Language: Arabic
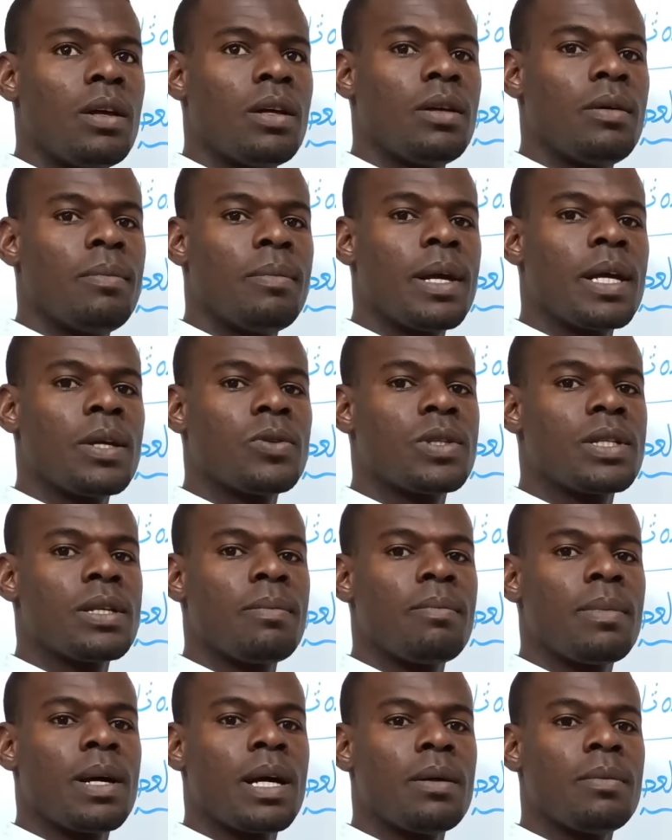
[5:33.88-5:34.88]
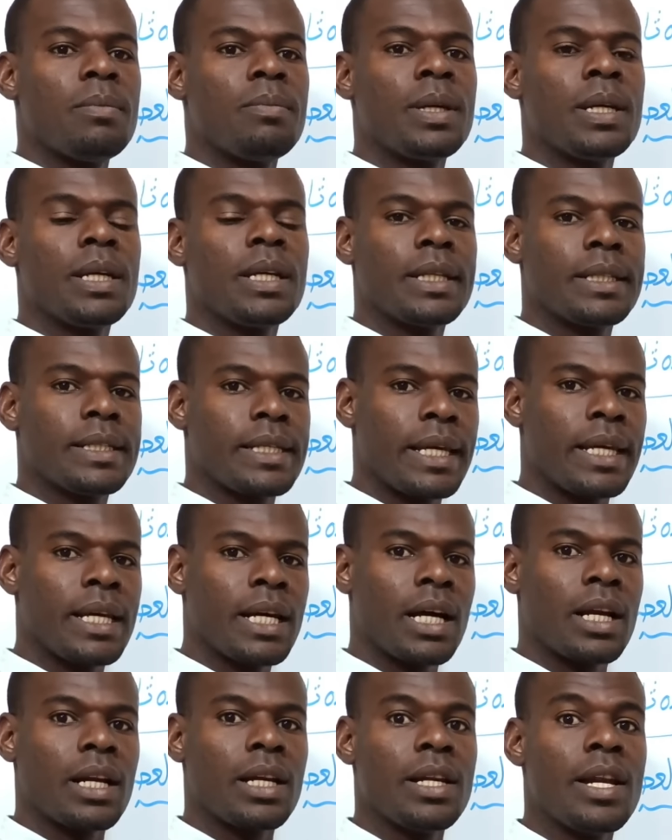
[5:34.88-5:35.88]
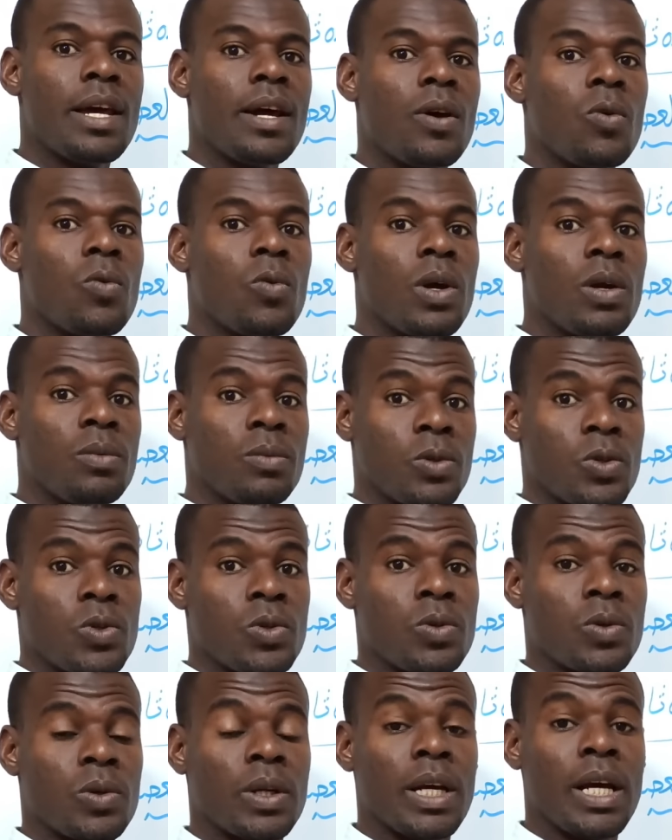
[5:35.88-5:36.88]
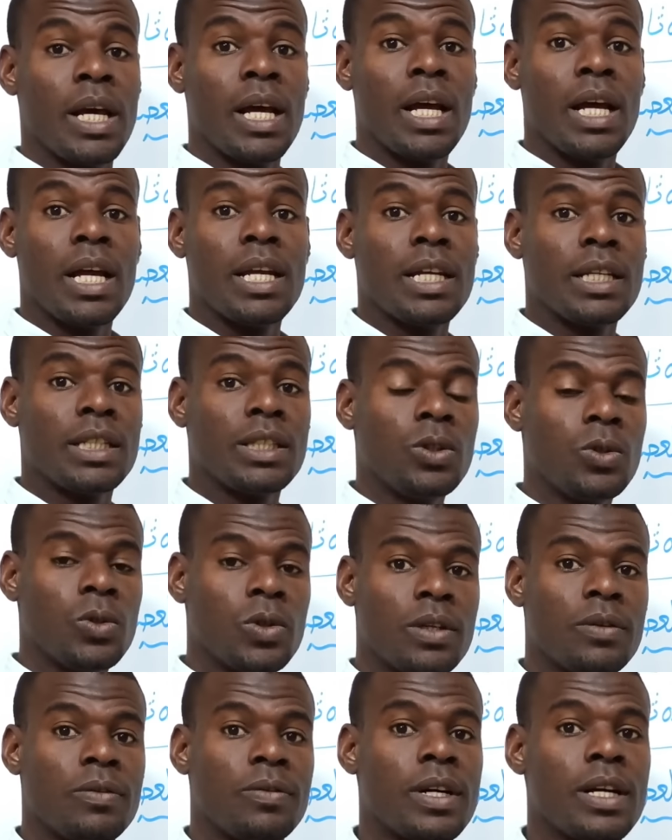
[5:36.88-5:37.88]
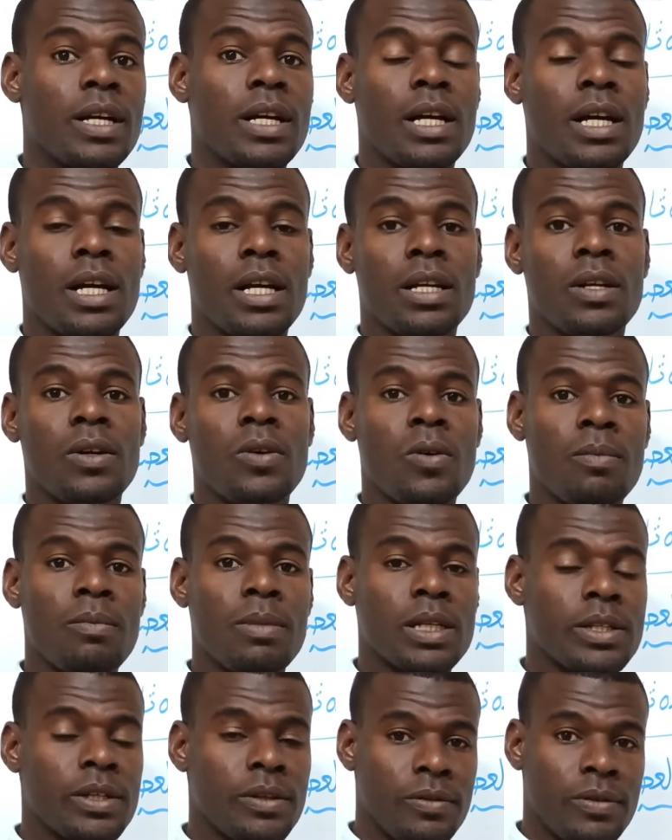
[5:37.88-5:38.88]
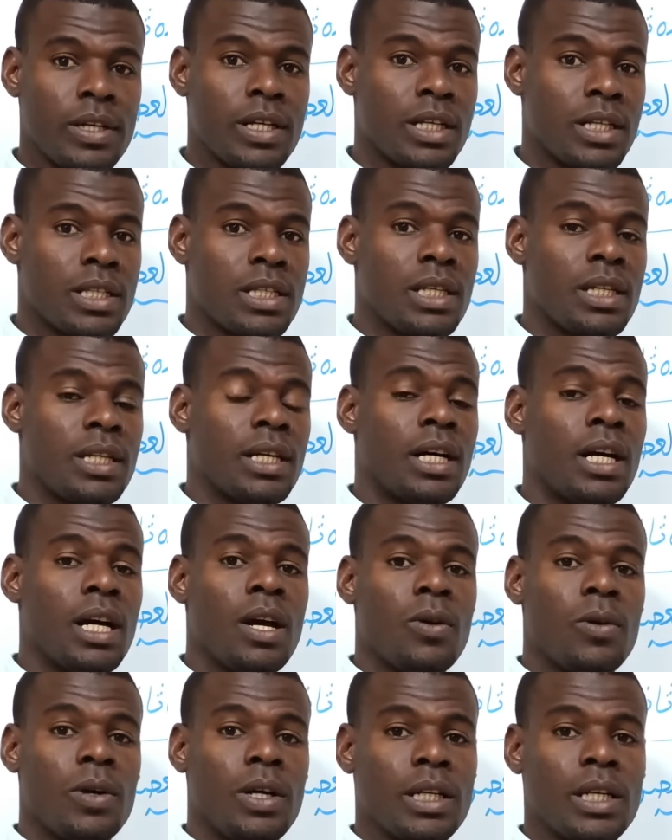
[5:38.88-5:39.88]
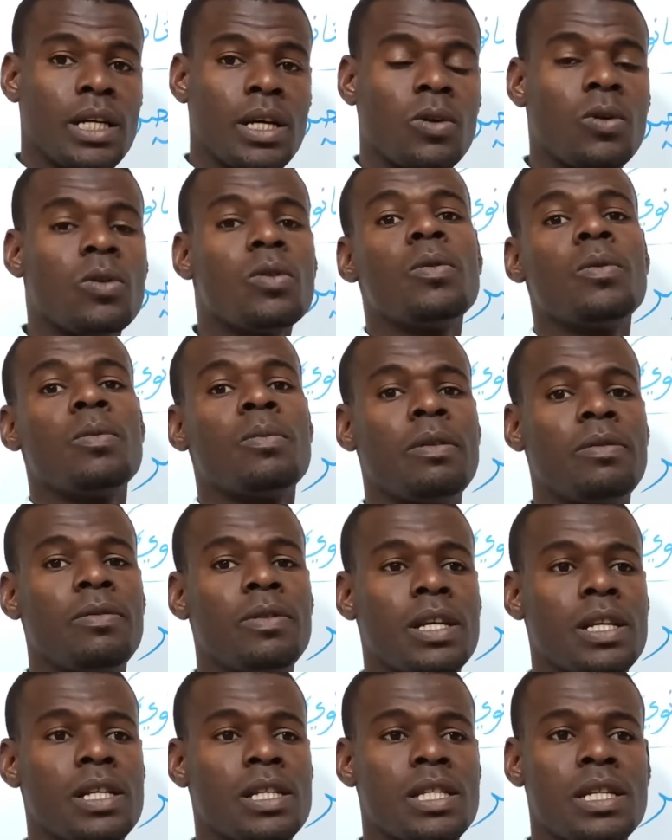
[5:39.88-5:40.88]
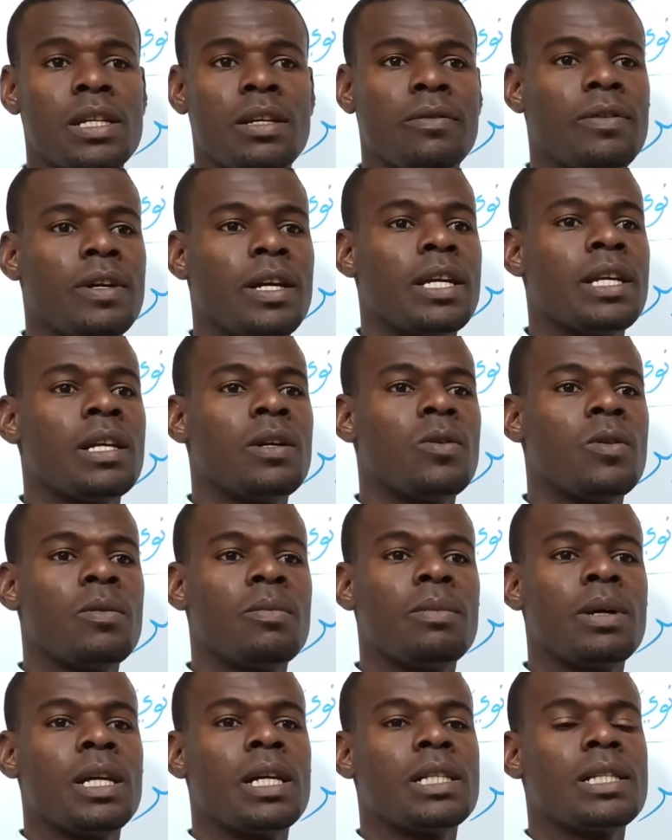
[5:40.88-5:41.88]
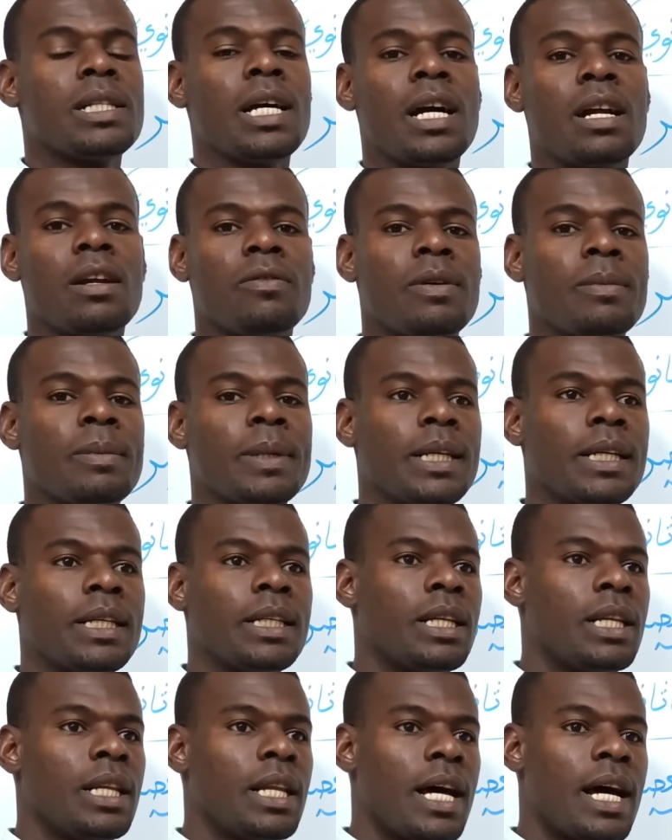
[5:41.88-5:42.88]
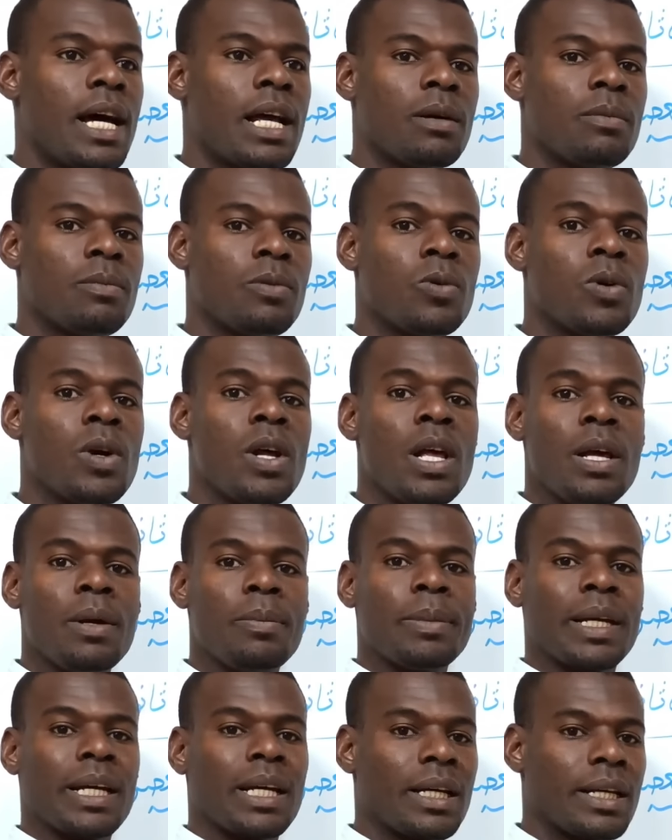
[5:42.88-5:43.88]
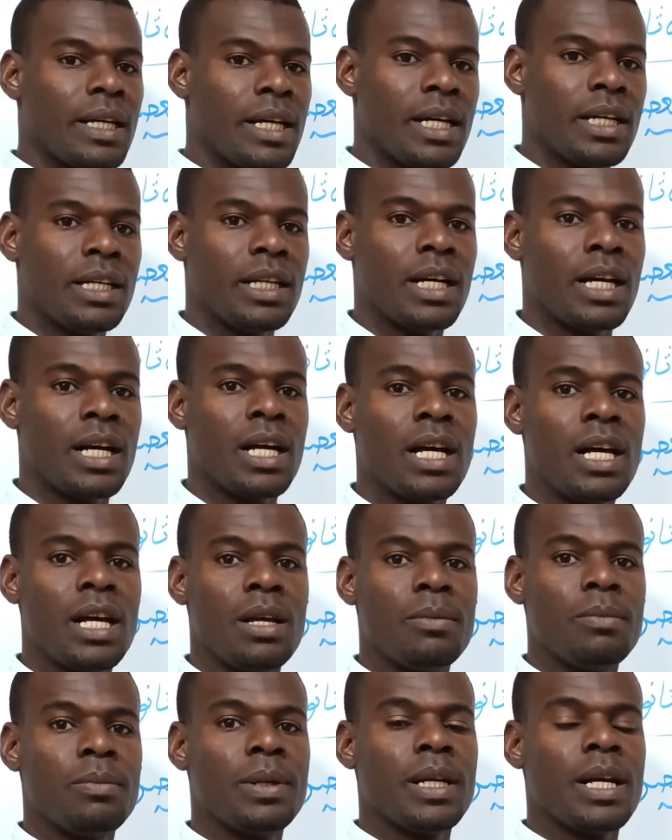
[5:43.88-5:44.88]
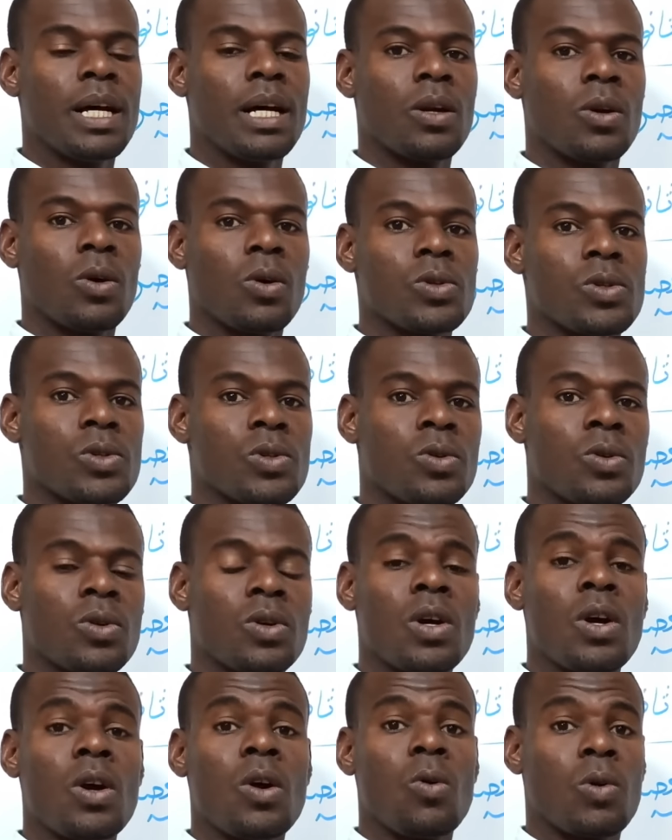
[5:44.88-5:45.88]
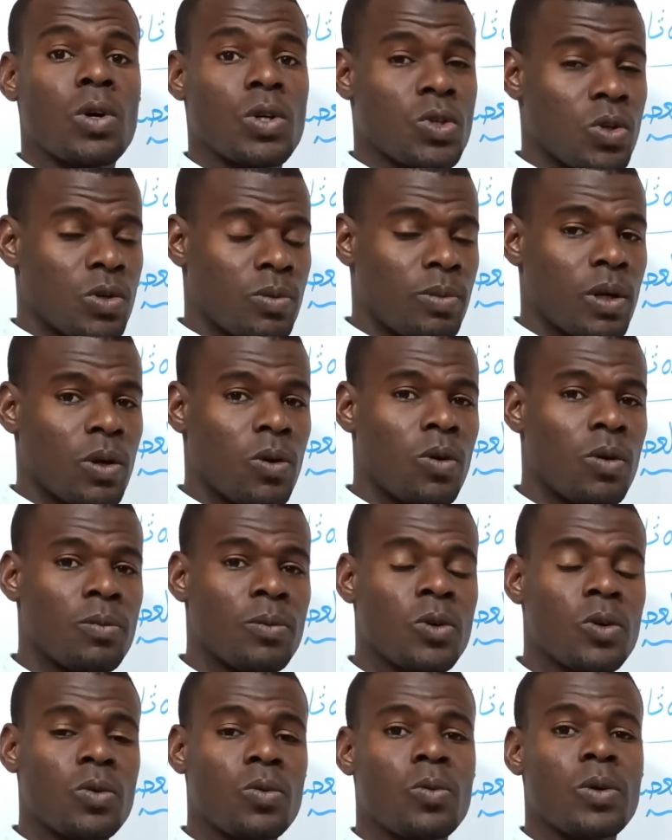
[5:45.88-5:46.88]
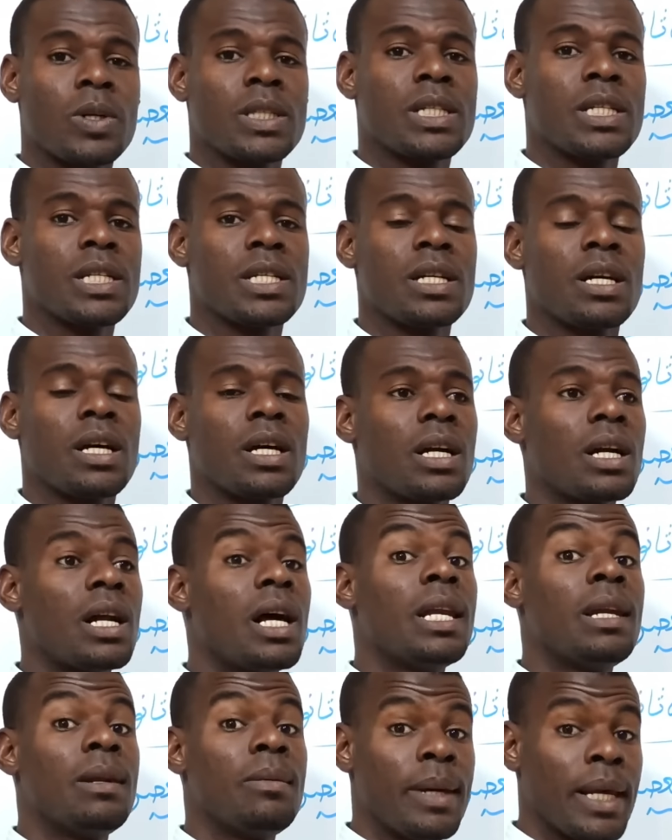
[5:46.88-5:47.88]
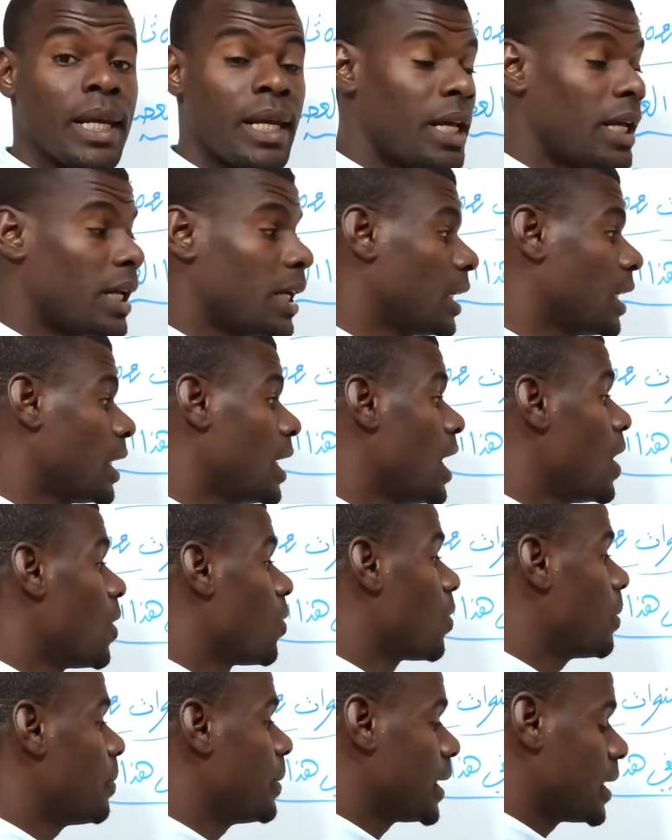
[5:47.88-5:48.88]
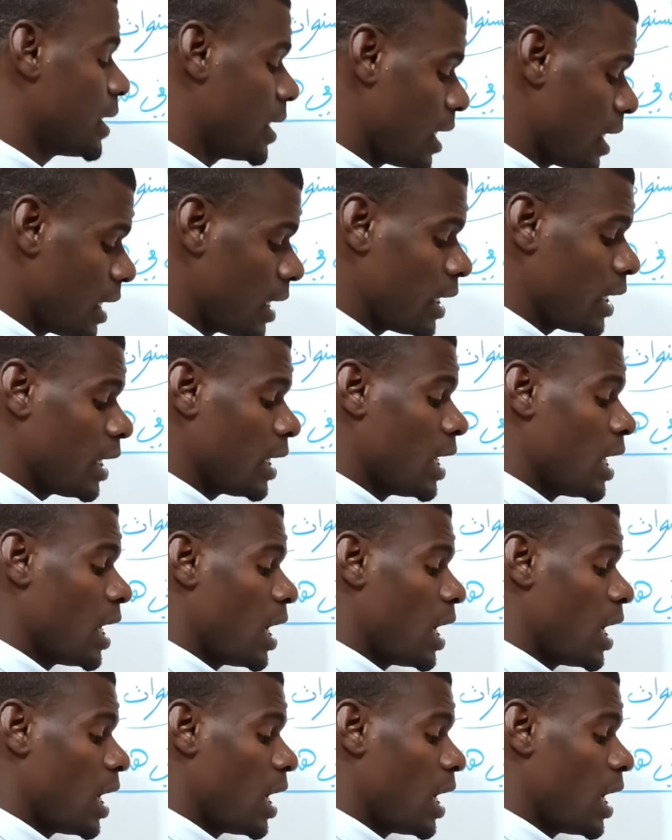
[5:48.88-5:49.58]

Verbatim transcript: آه، ما يسمى بتيار اللهو والمجون الذي عرف عن الأمة الفارسية وحين أقول الأمة الفارسية فهي الأمة التي عرف من العرب من خلالها بناء القصور وشرب الخمور وانتشار الملاهي وبالتالي